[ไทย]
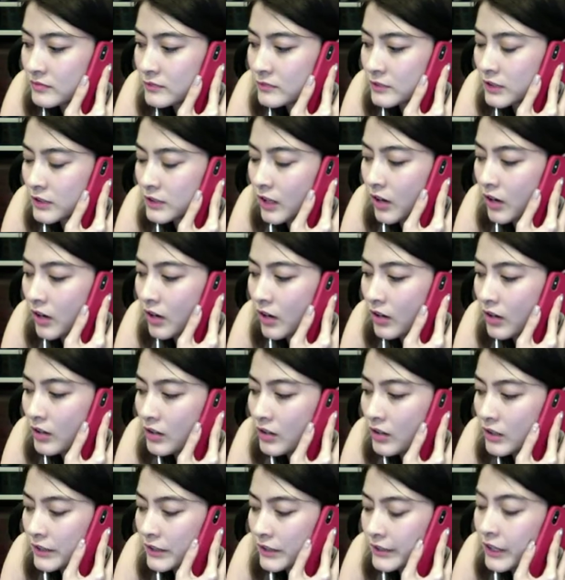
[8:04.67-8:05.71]
หรอ
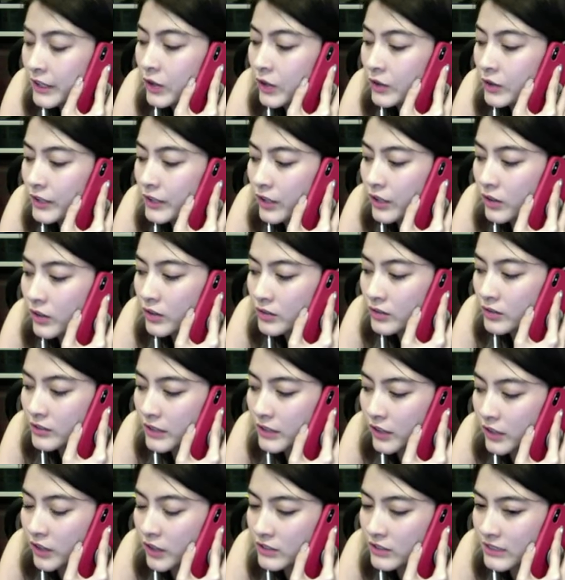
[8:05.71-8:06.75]
เดี๋ยวเดี๋ยว
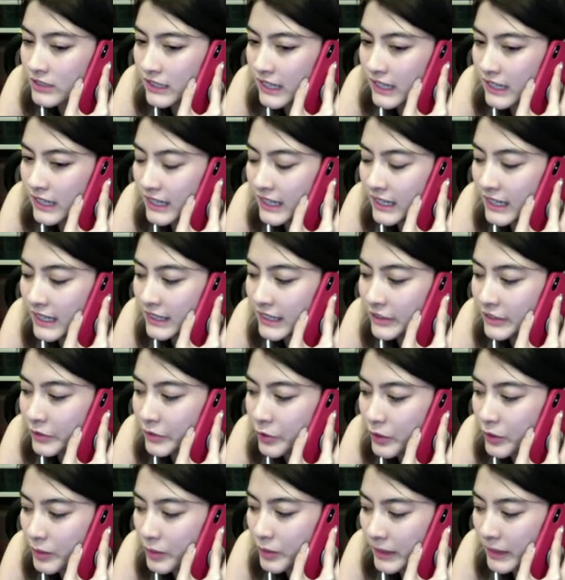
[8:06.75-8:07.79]
เดี๋ยวน้องจัดการให้ เดี๋ยวโท
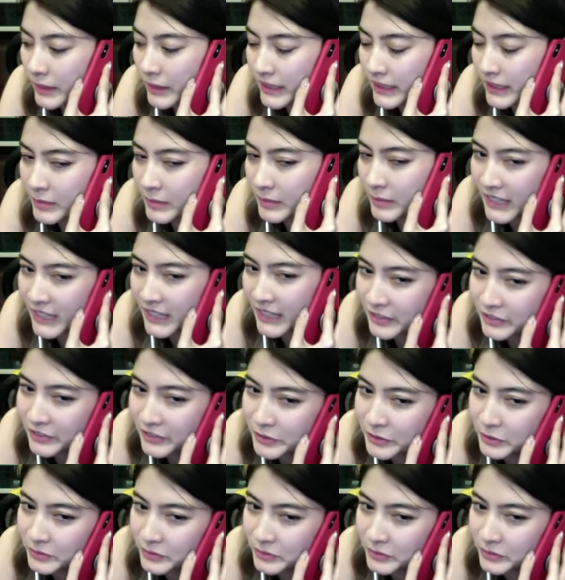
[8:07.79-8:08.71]
รกลับไปกำลังไลฟ์ฟิว